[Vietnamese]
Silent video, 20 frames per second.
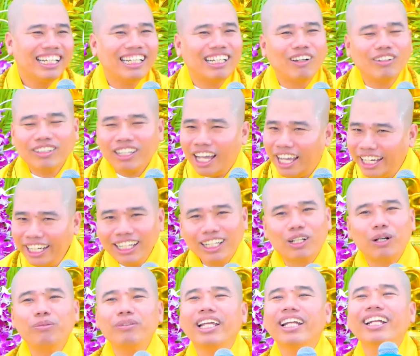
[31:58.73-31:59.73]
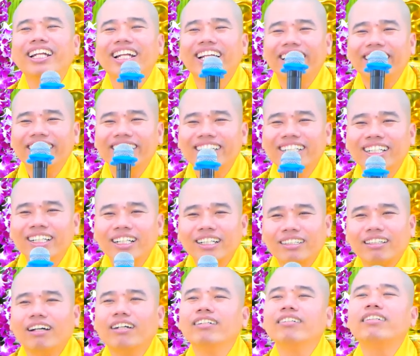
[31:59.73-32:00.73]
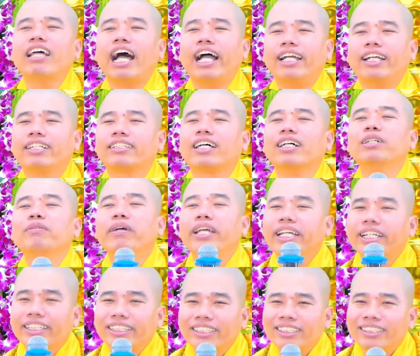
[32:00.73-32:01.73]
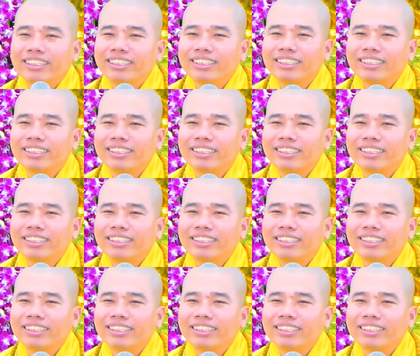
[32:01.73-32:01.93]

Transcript: Nói thí nó cũng dính nè. Tự tại là tự biết,